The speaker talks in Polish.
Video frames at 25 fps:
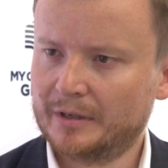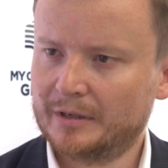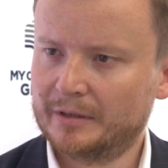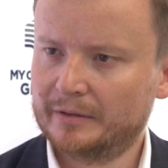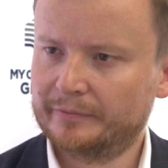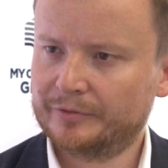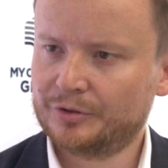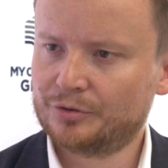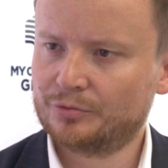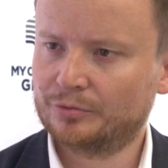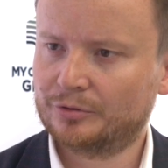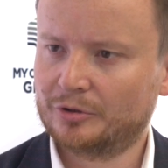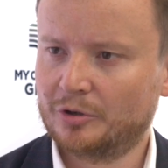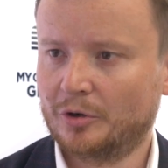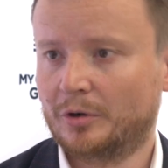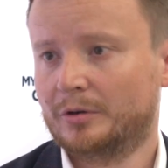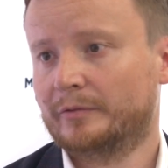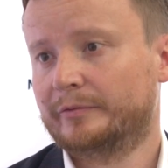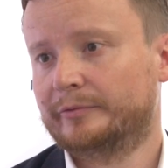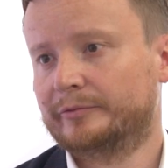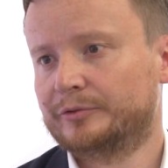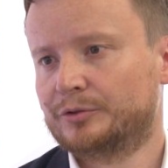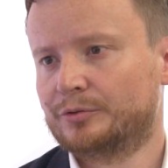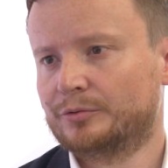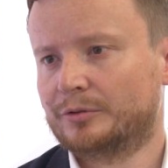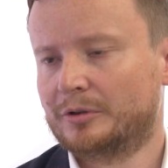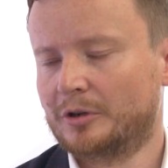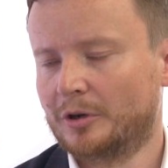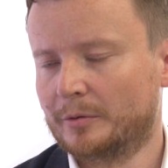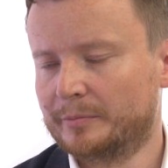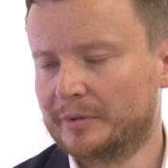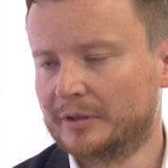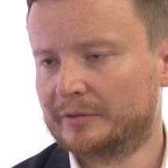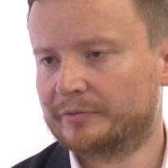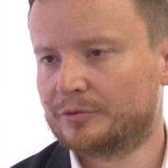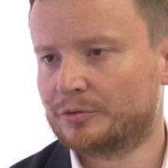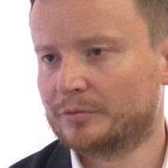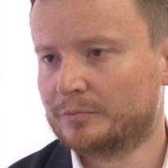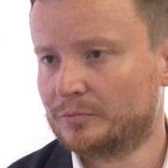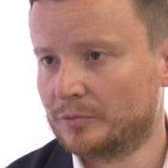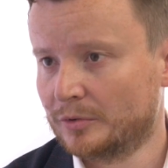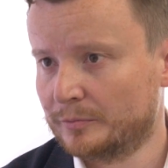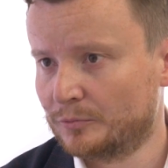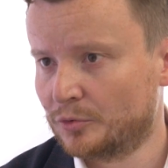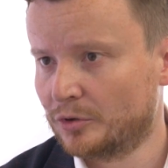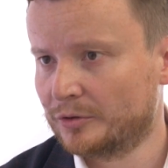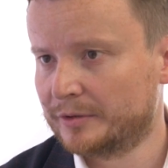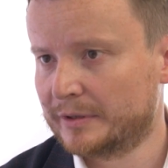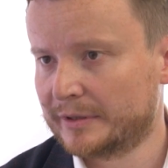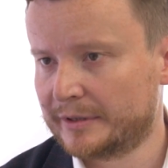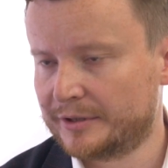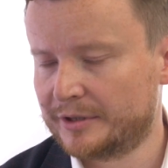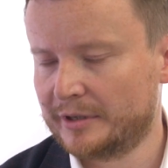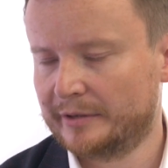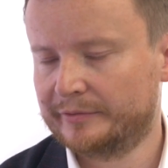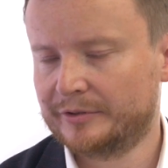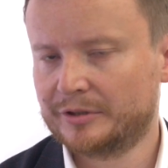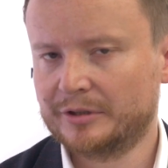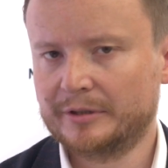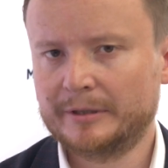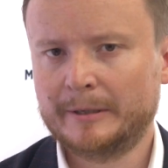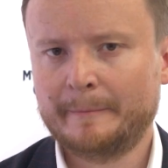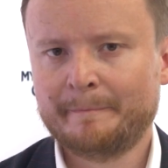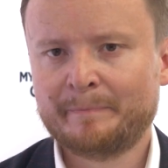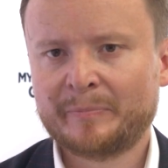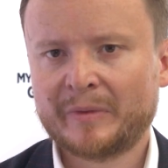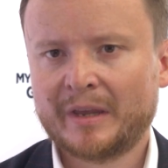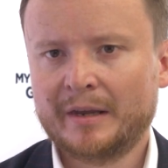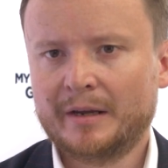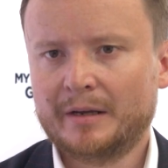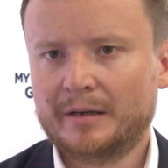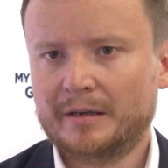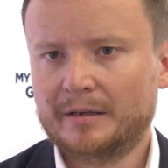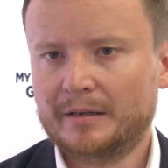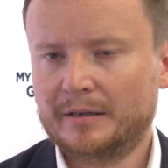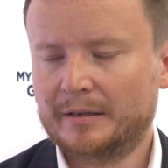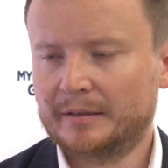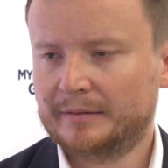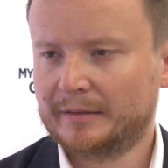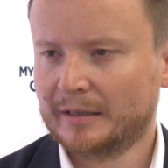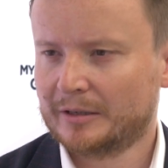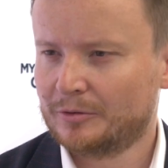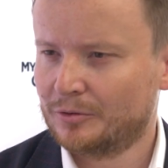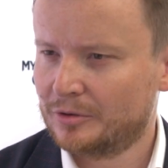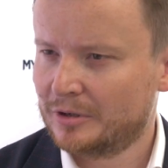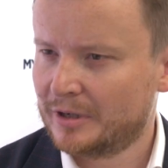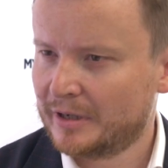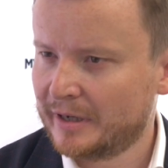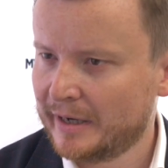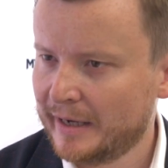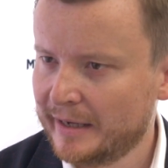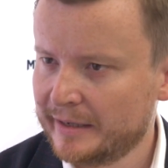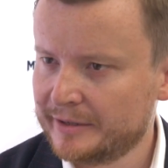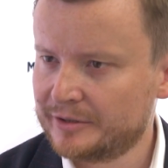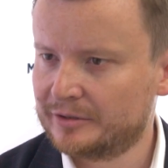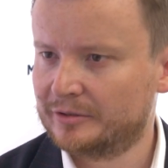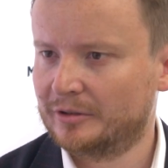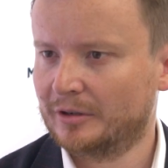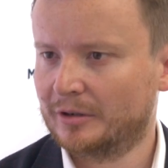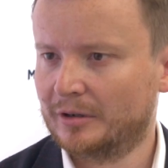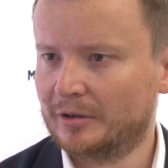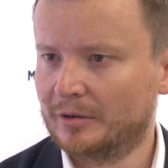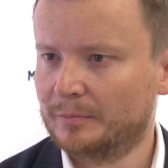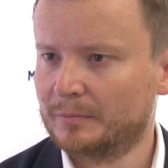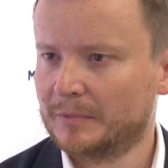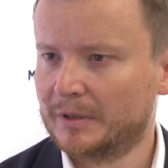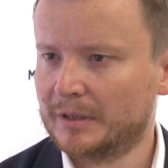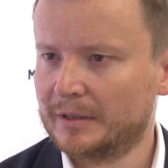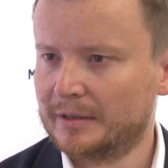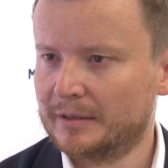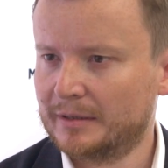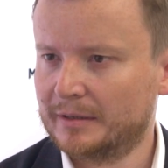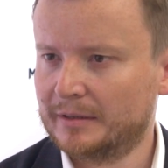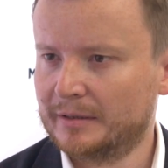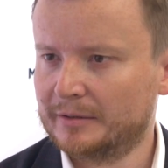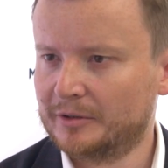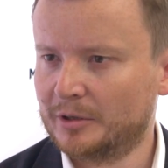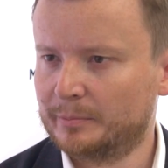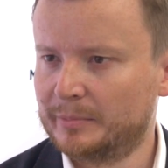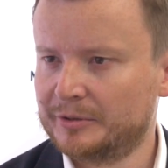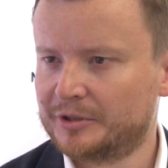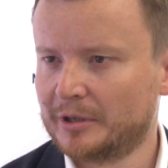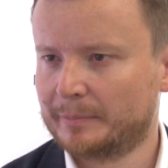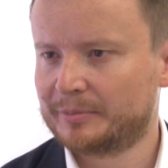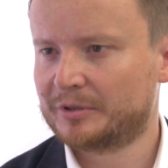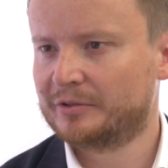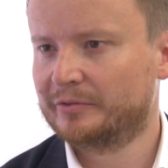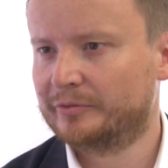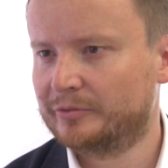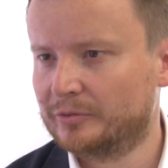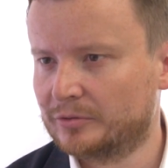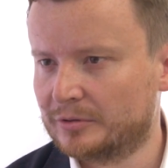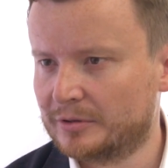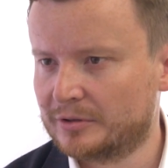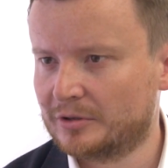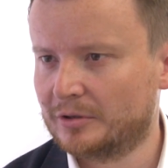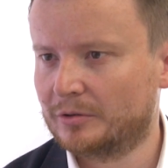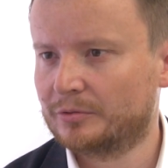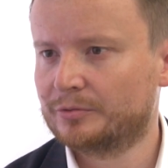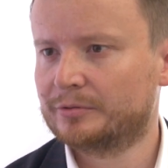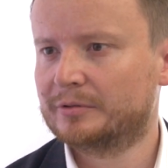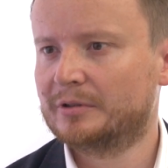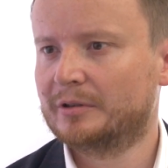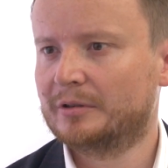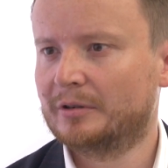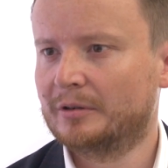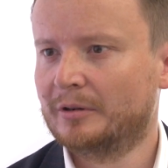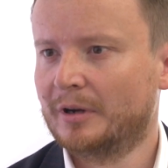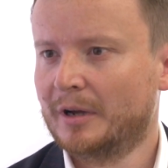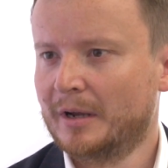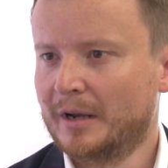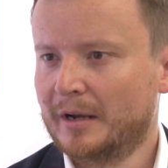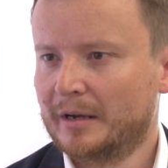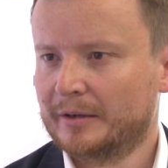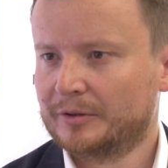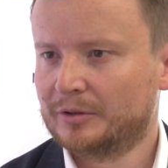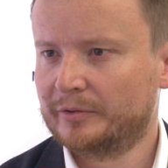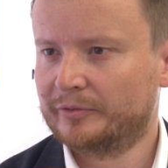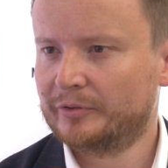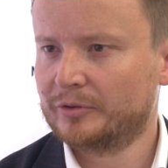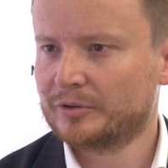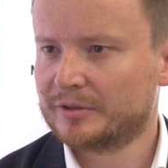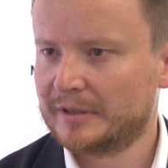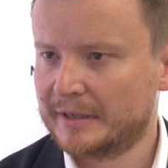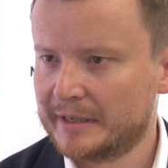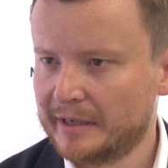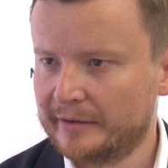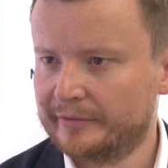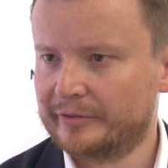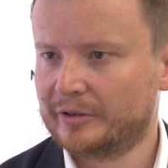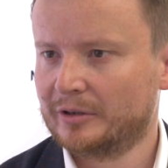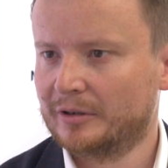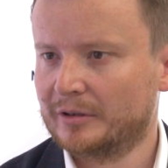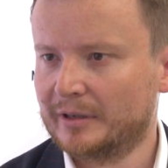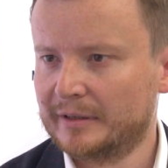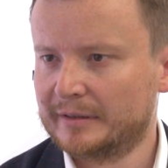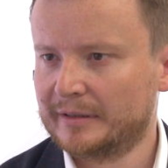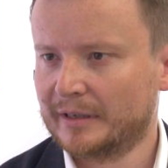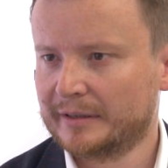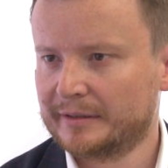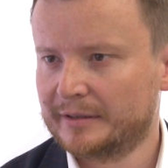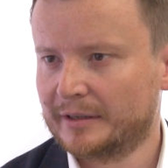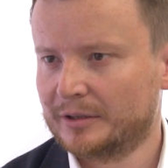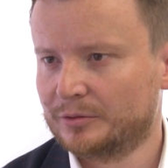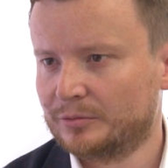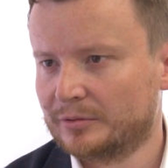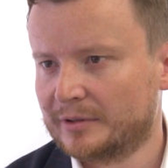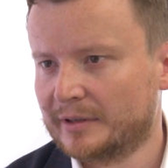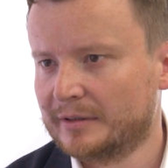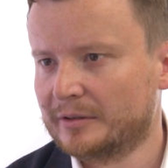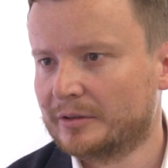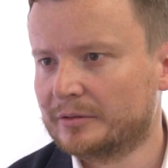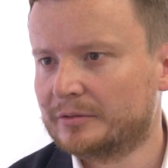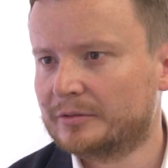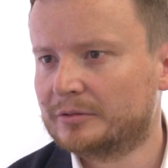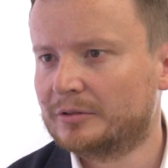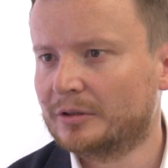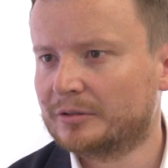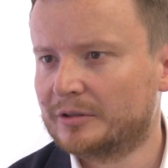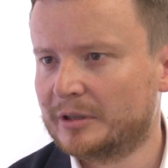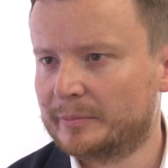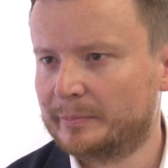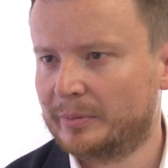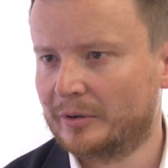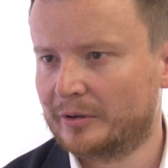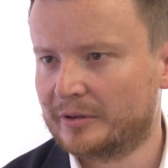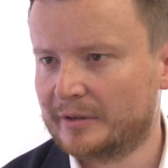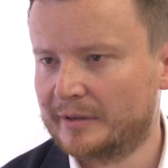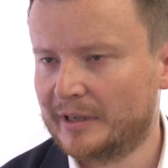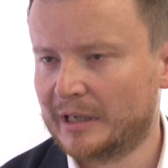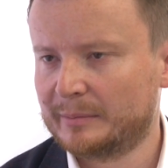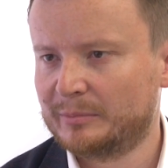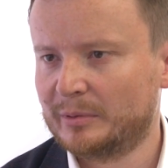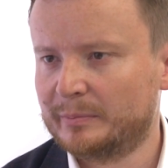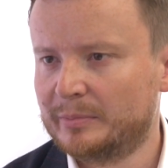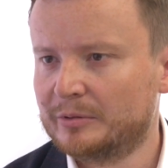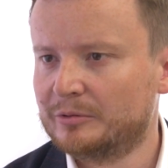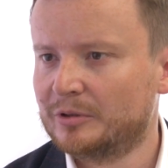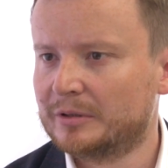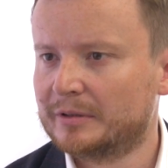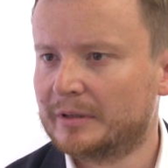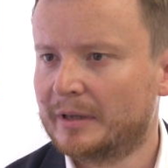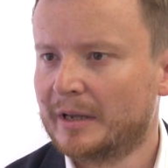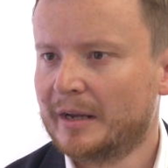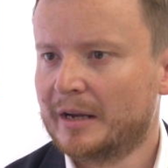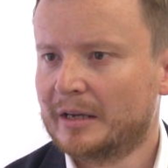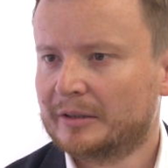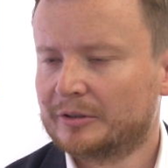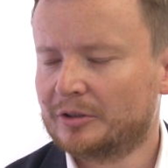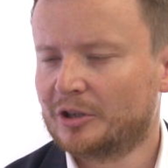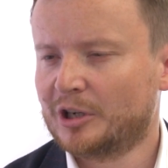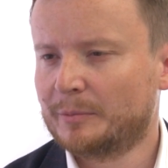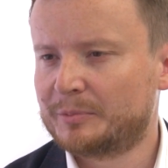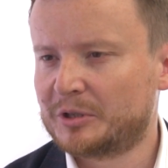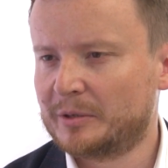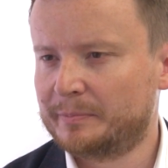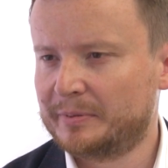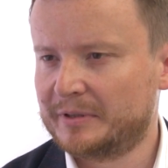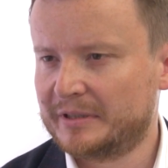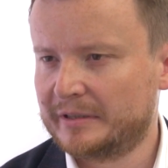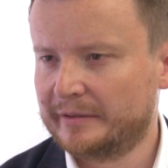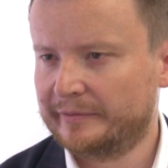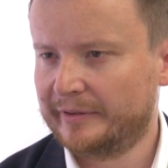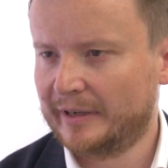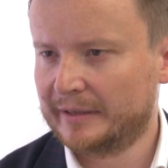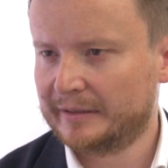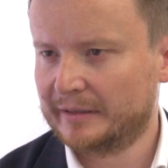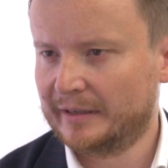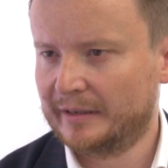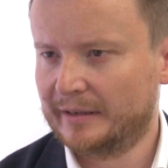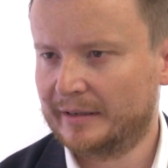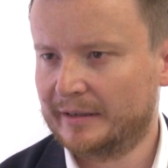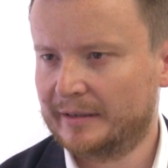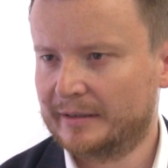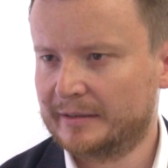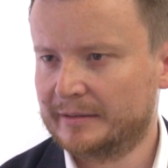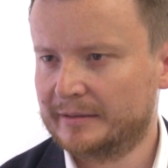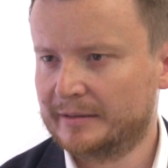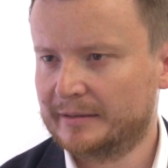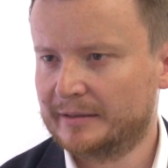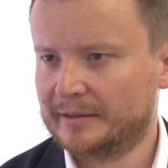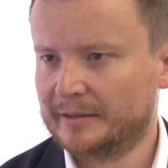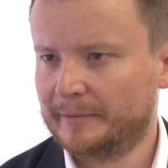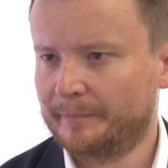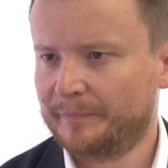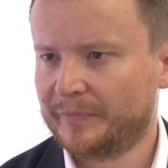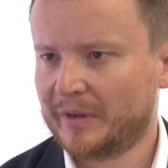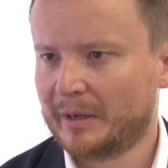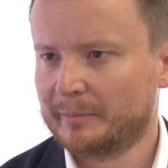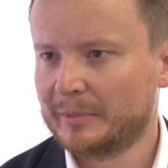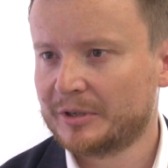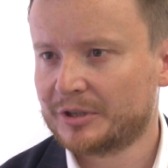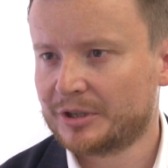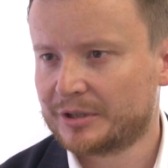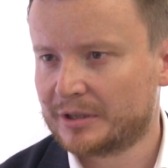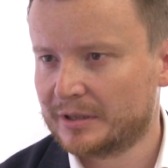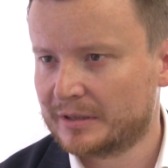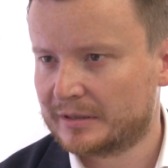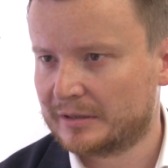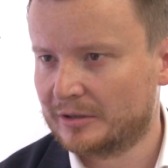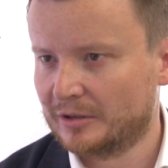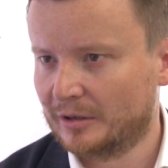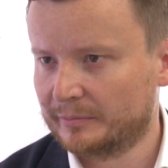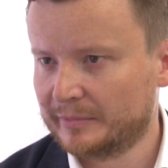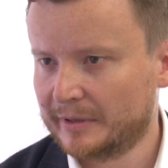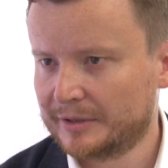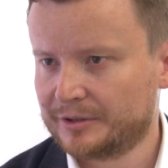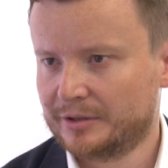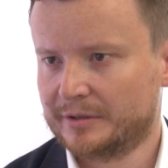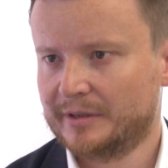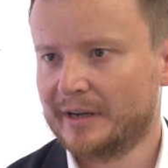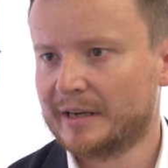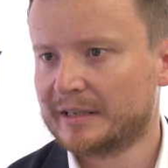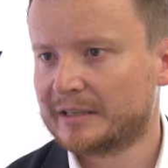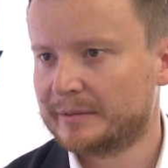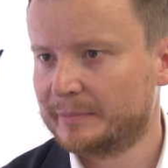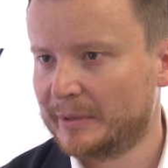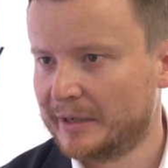e, wśród, wśród kobiet, wśród młodych dziewczyn e, taką chęć do, e, do bycia przywódcą, do, do wchodzenia w role takie, które no, do tej pory jakby były trochę przypisywane mężczyznom? Znaczy jak